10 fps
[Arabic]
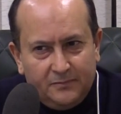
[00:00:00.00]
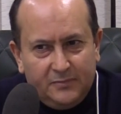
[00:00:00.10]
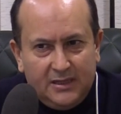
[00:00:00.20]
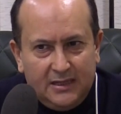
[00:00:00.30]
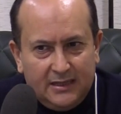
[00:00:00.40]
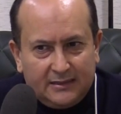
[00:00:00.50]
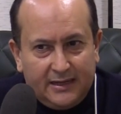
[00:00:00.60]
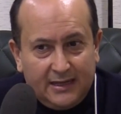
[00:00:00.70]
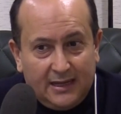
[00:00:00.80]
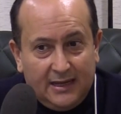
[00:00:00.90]

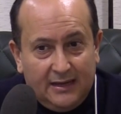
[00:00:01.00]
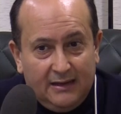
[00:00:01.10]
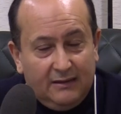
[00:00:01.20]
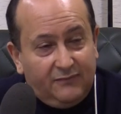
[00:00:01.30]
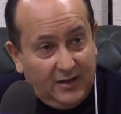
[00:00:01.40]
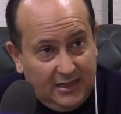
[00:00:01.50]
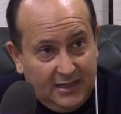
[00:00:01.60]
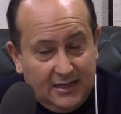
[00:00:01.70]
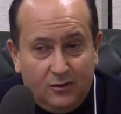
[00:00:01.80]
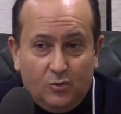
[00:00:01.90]
بطريقه آه،
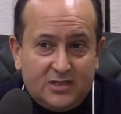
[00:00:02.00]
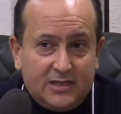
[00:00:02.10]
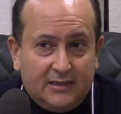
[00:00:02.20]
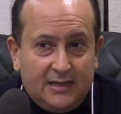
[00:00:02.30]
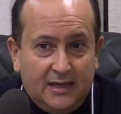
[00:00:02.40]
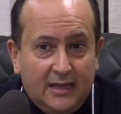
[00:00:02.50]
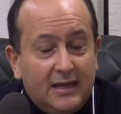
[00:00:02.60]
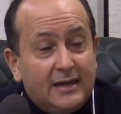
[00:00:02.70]
فعليه وجاده